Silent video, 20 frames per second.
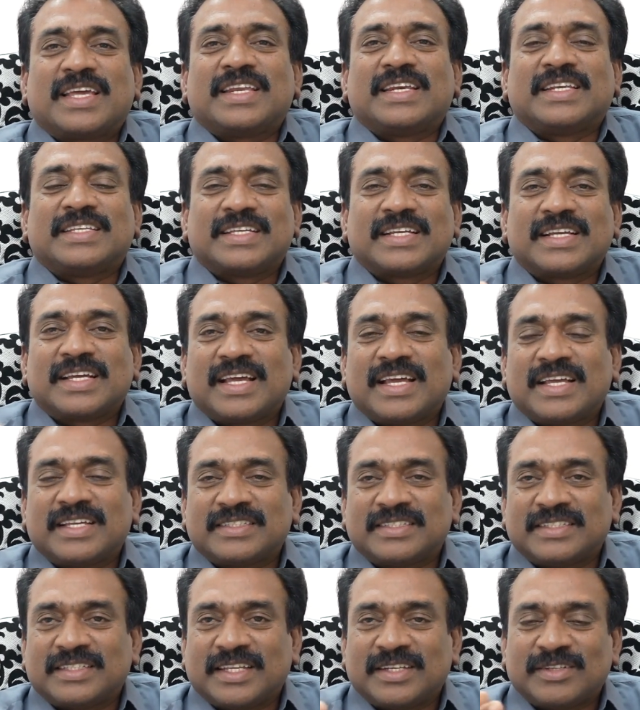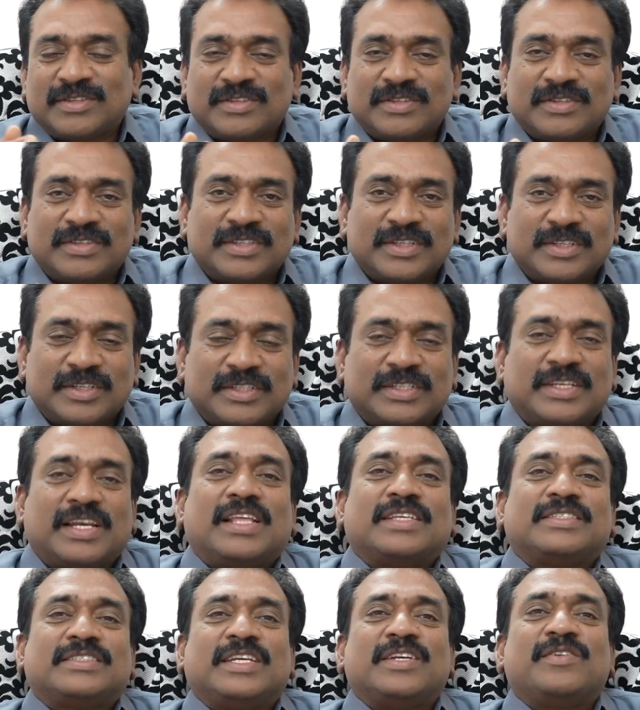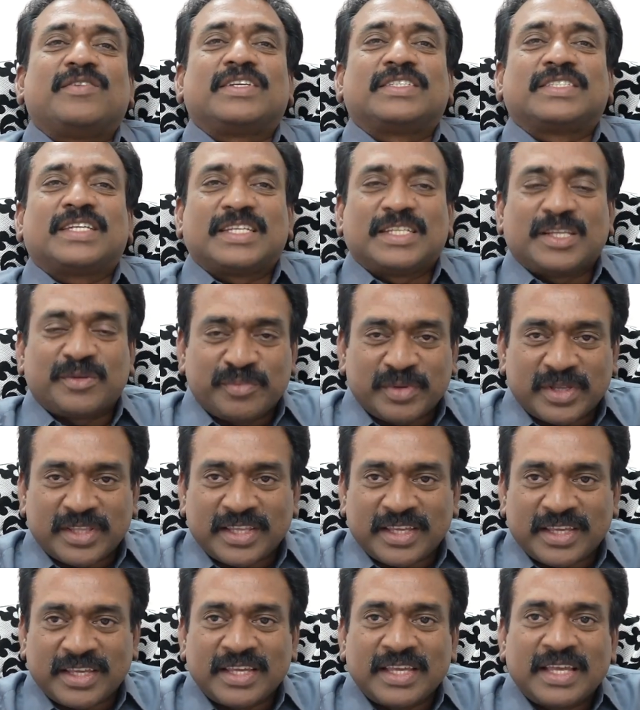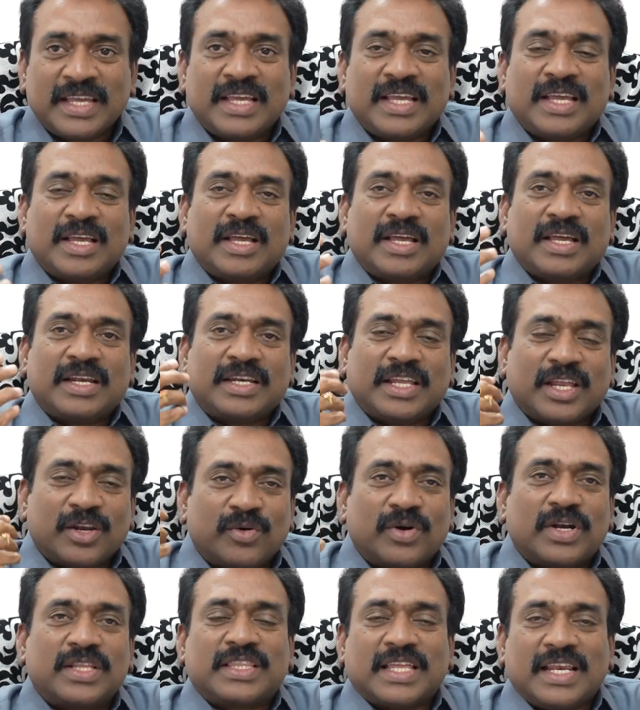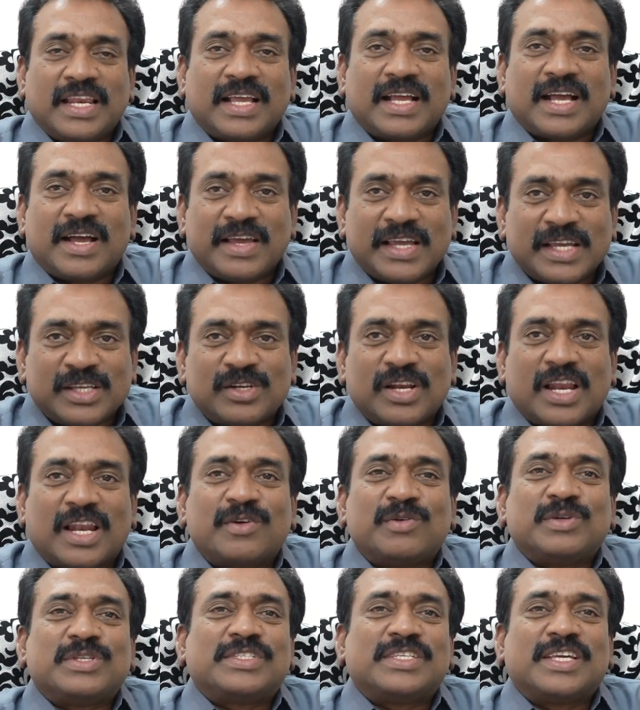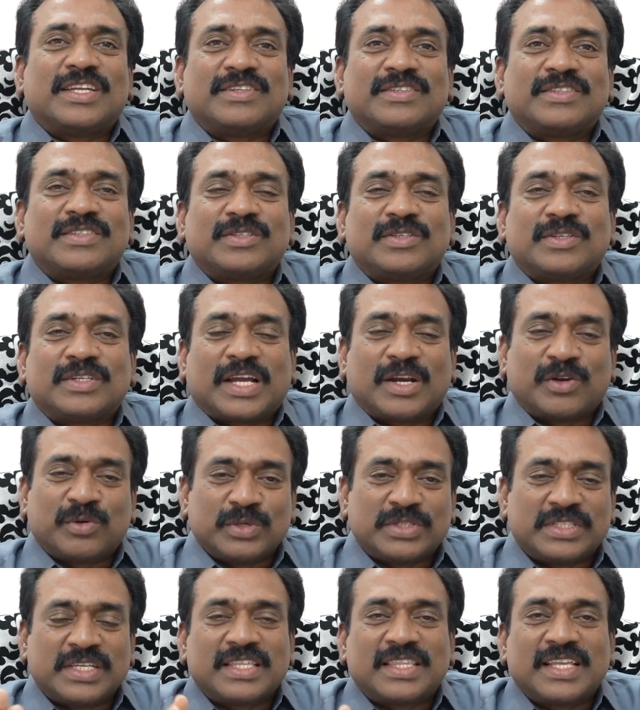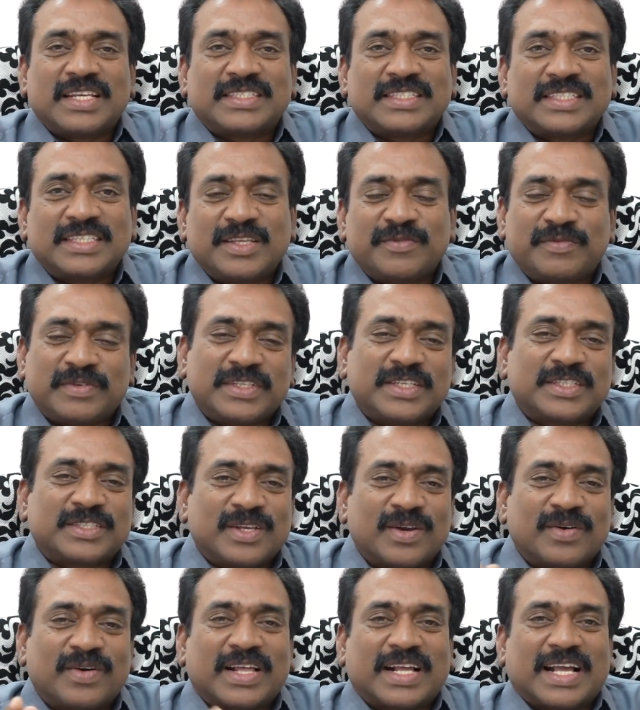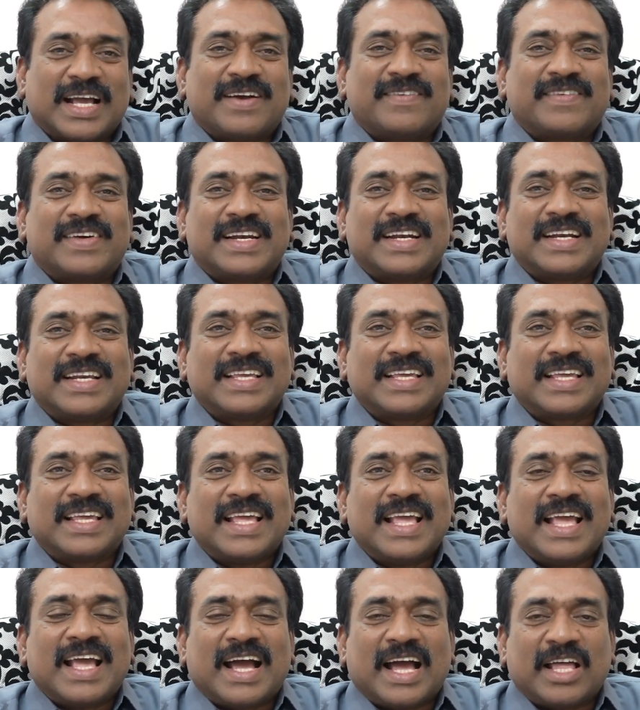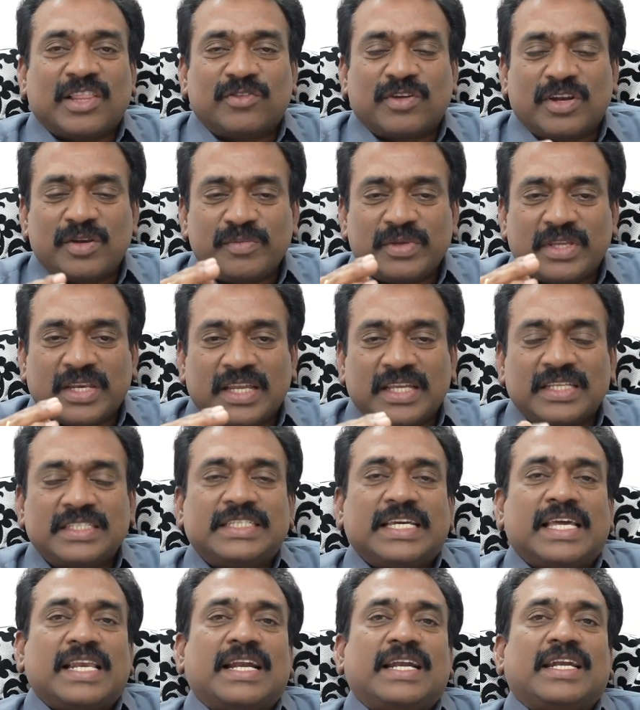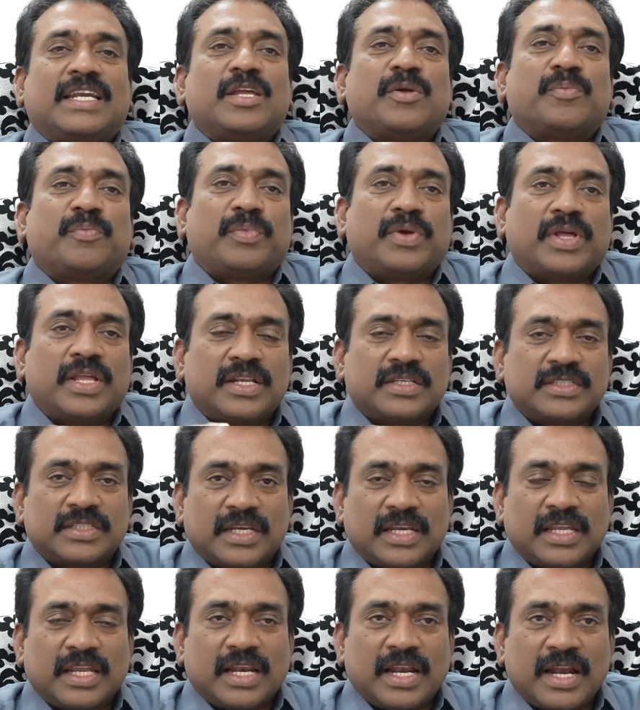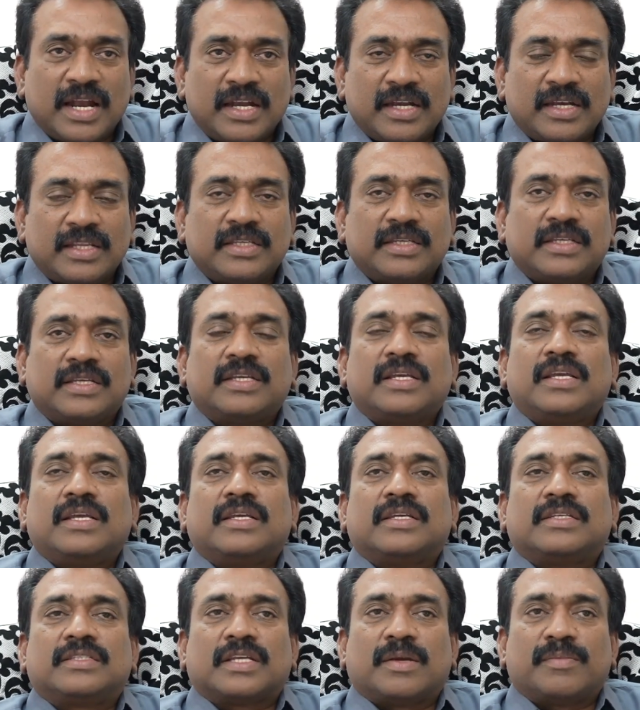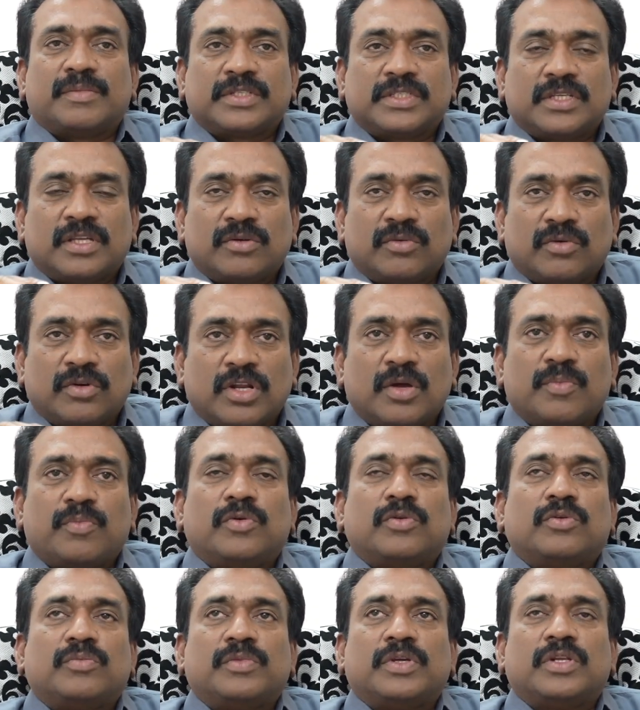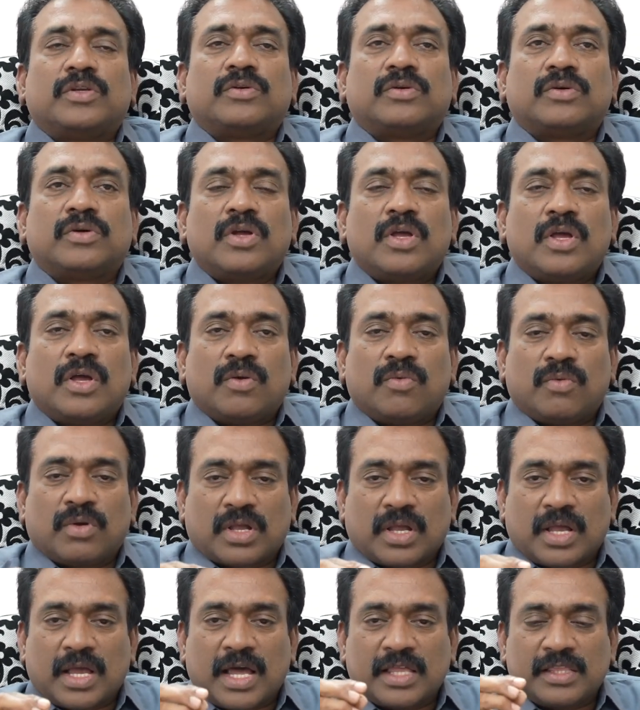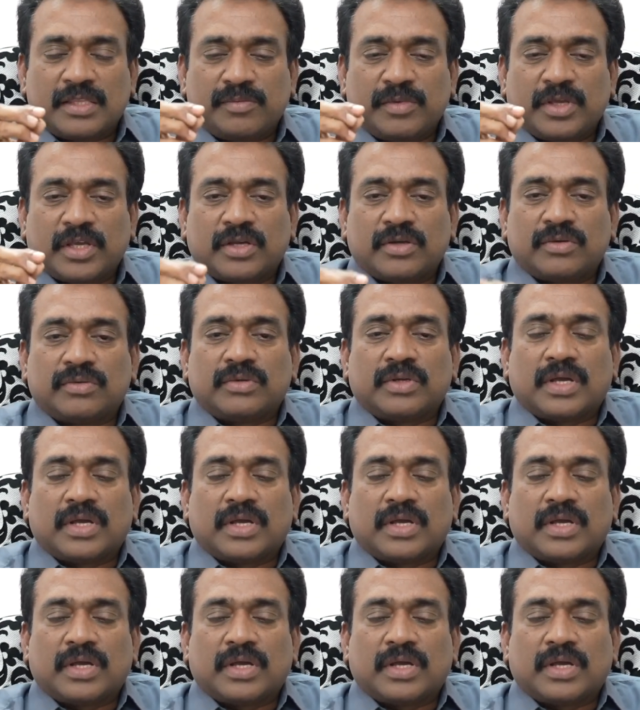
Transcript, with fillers: అయ్యి నిజంగా నేను ఇలా శ్రీనివాస్ గారు చెప్పేది నేను కూడా తెలియక ఆ ఏజ్లో అలా వచ్చాను ఇక్కడికి వచ్చే తెలిసింది ఫిజిక్స్లో కూడా కావాలని అందువల్ల మీరు ఏం చేయాలంటే ఎప్పుడైనా సరే ఇలాంటి సమస్యలు ఉన్నప్పుడు మీరు ఒక అది మీకు